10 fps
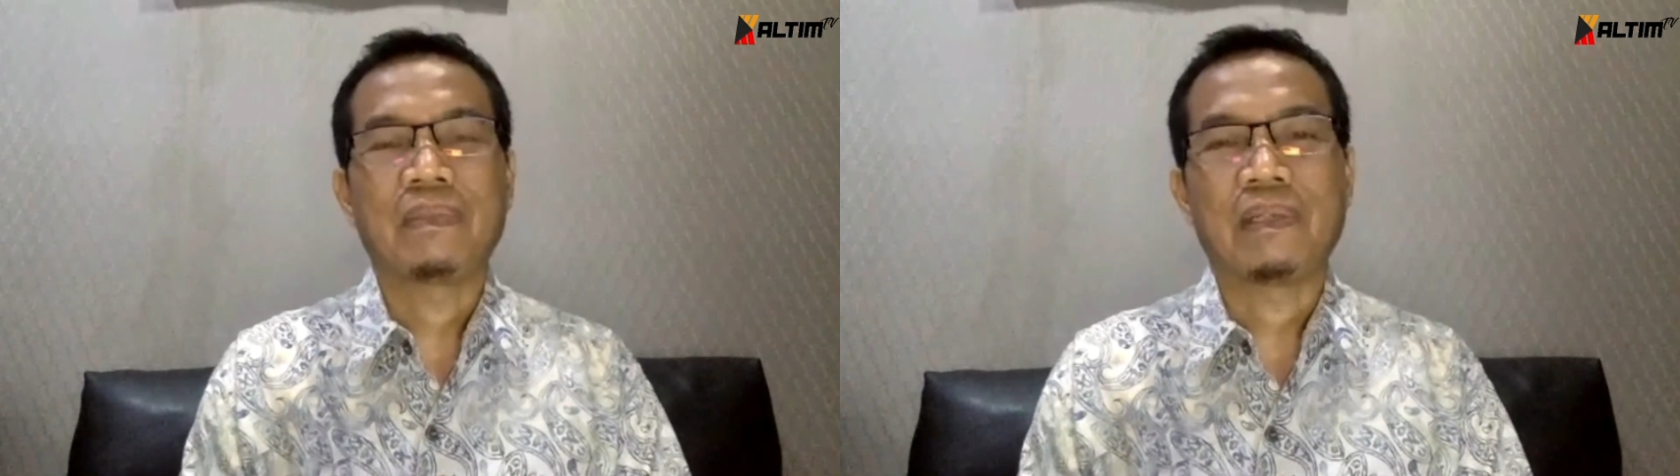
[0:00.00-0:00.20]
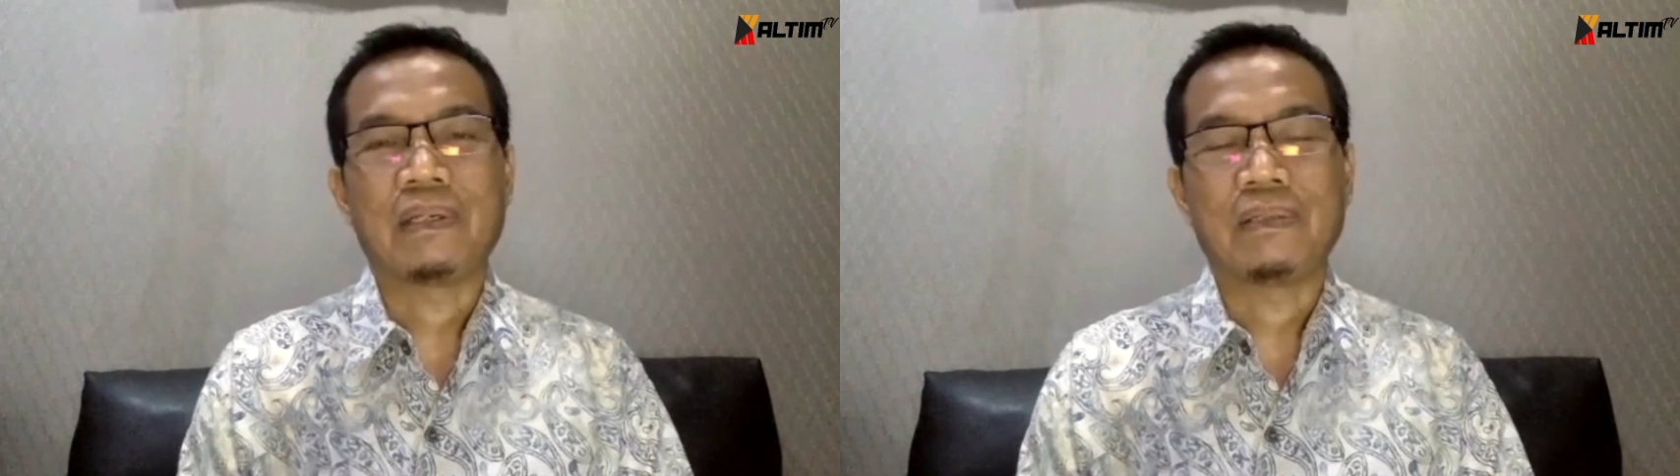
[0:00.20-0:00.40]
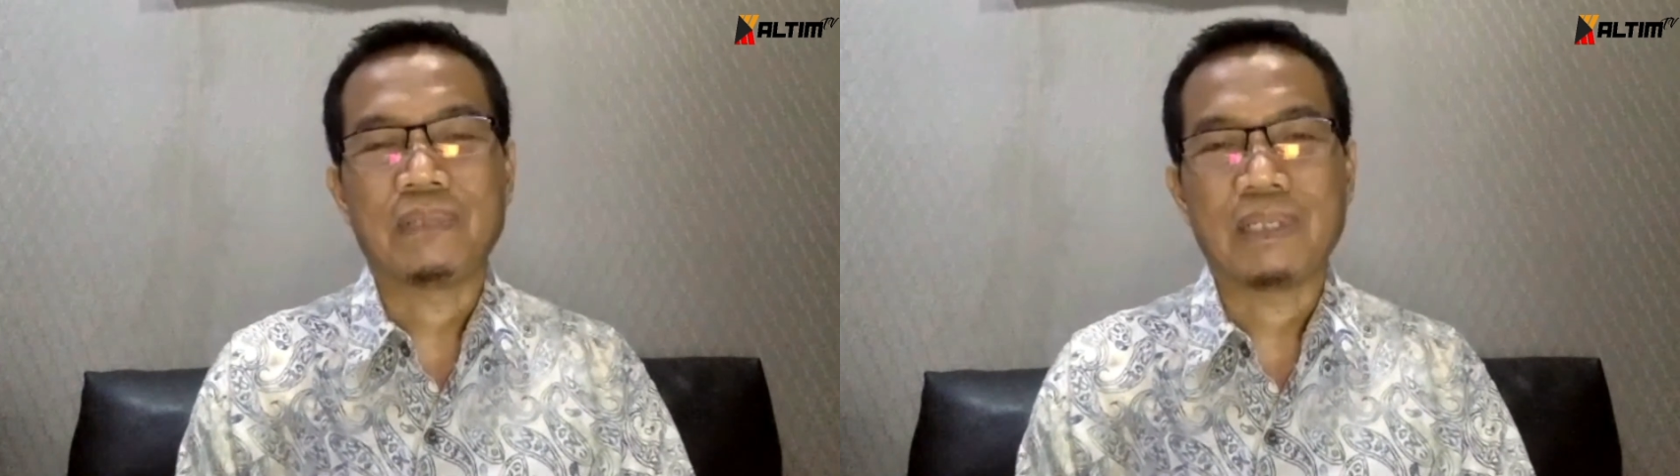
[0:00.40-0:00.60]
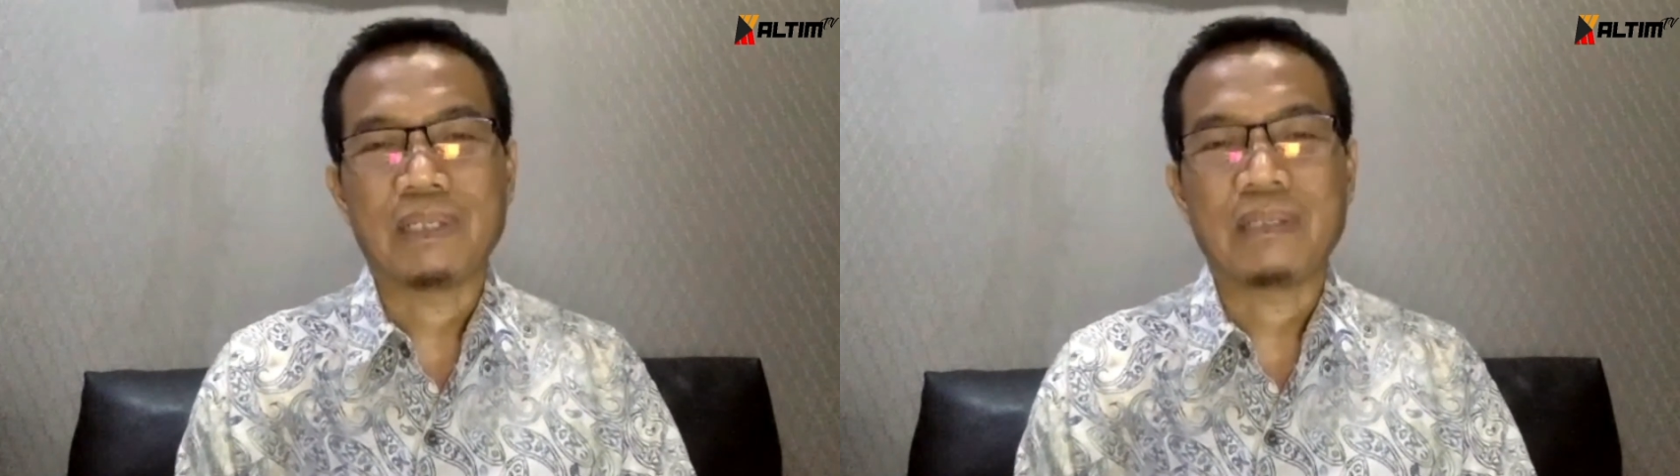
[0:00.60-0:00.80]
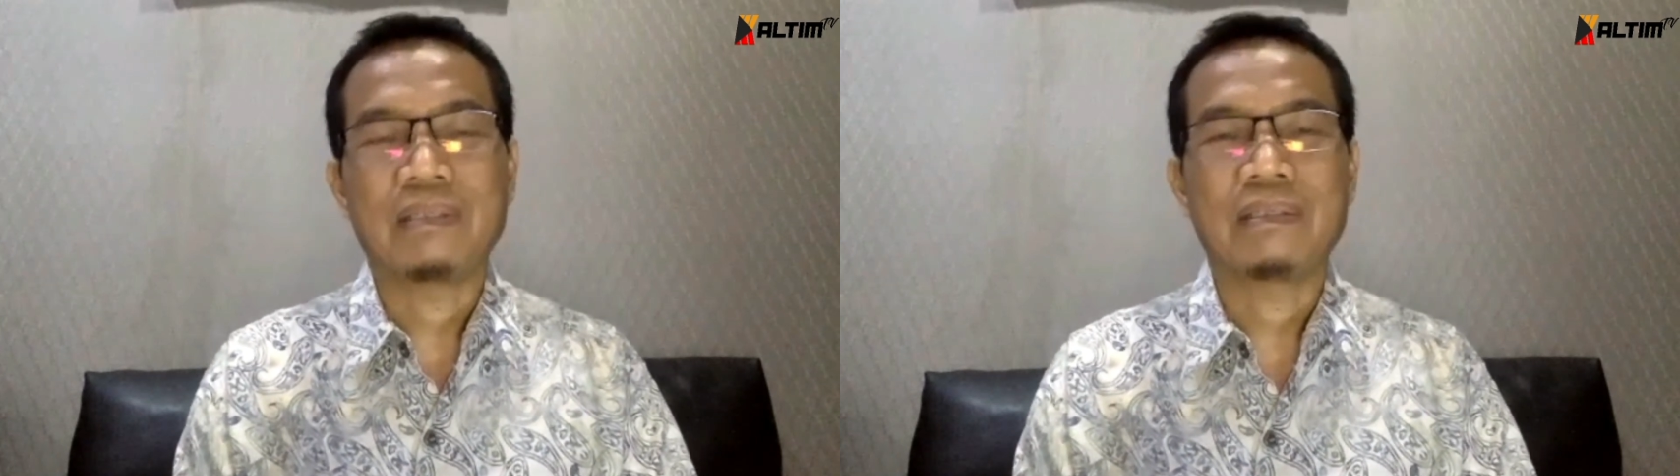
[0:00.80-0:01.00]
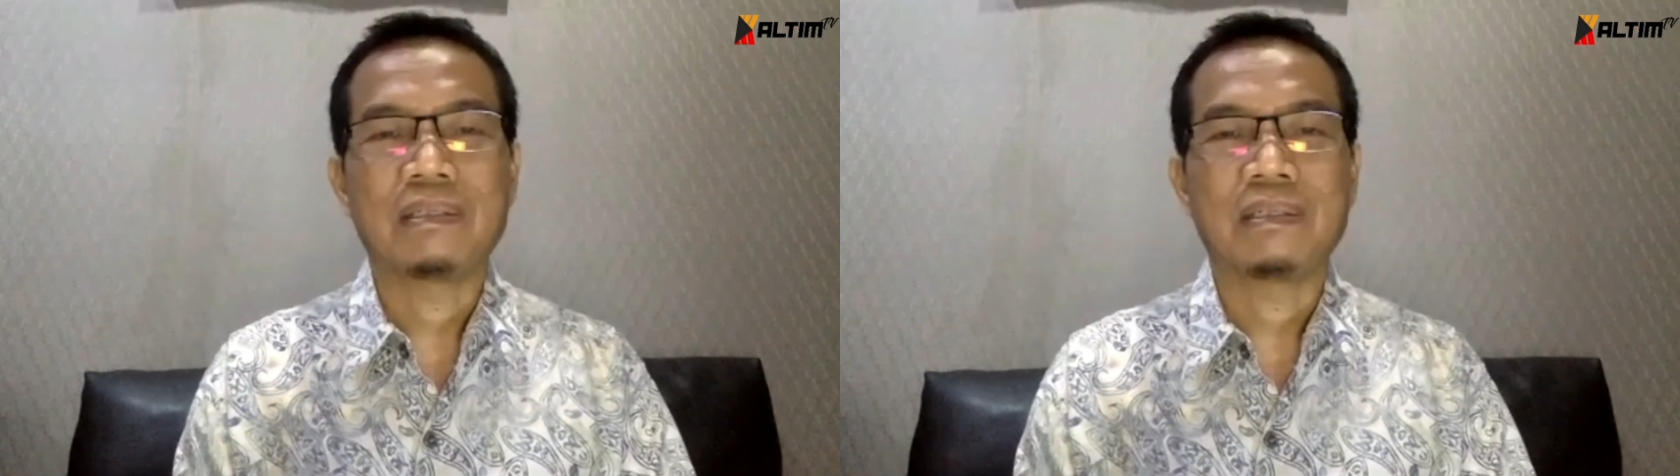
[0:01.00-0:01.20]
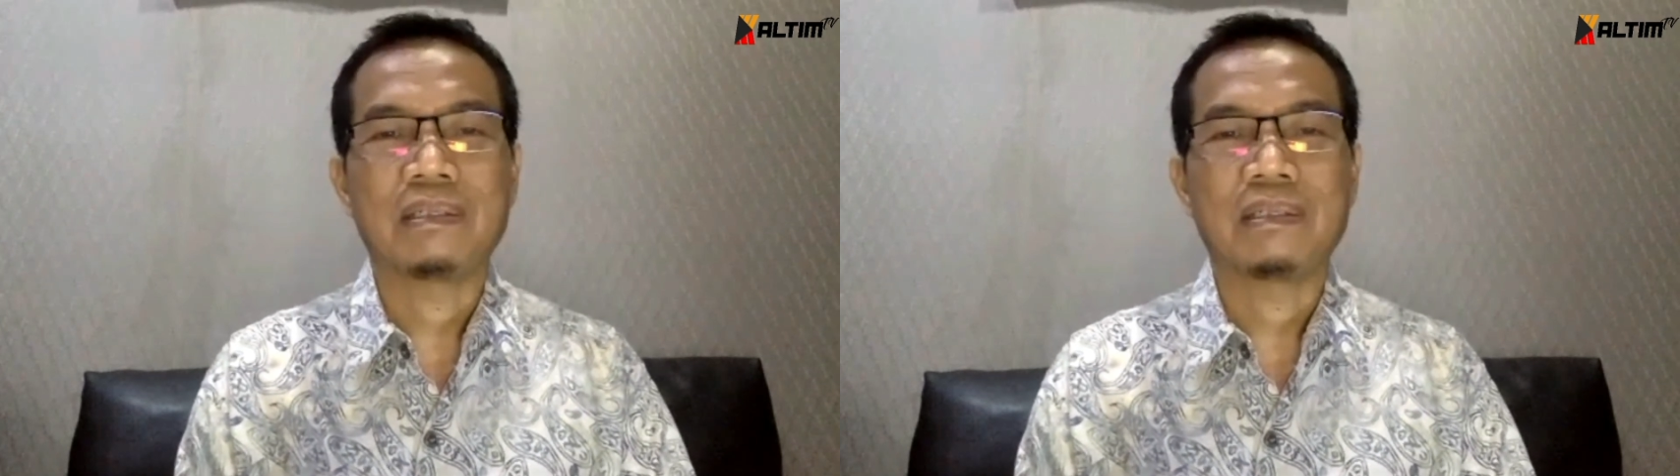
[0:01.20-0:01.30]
dan juga uh,